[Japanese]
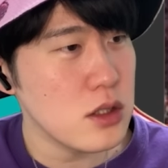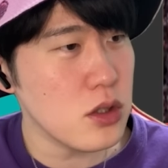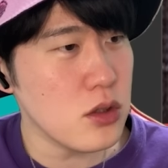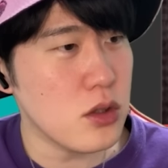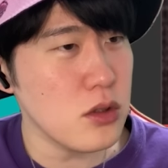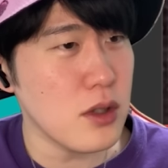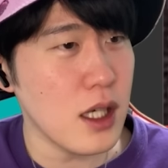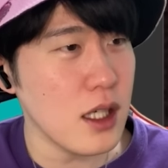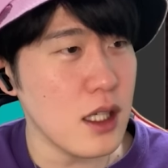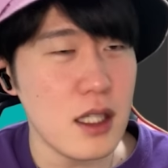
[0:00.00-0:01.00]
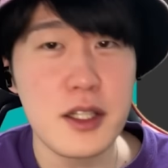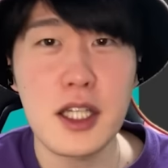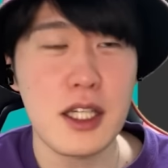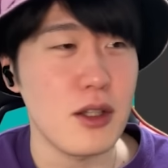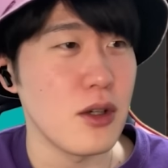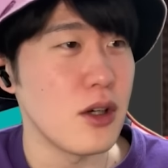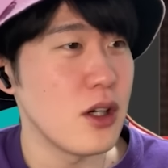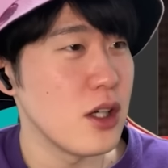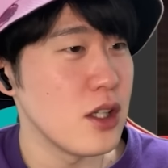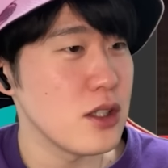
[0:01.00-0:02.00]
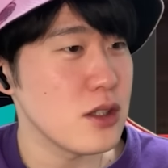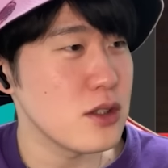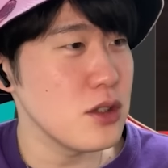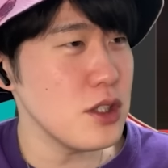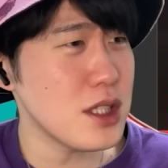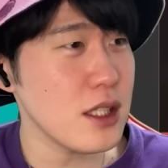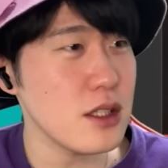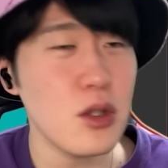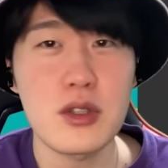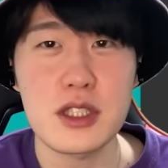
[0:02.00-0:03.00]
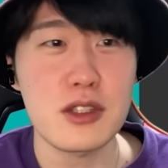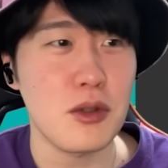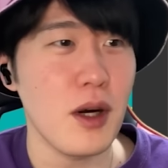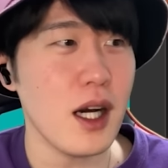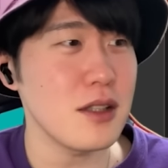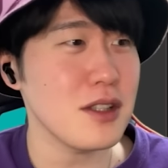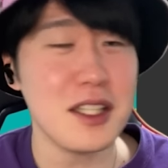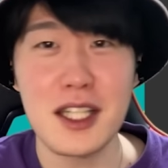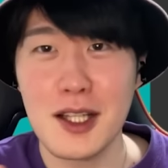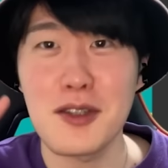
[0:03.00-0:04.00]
ちょっとよくわからんかってんけど。追跡装置、ちょっと分かる方い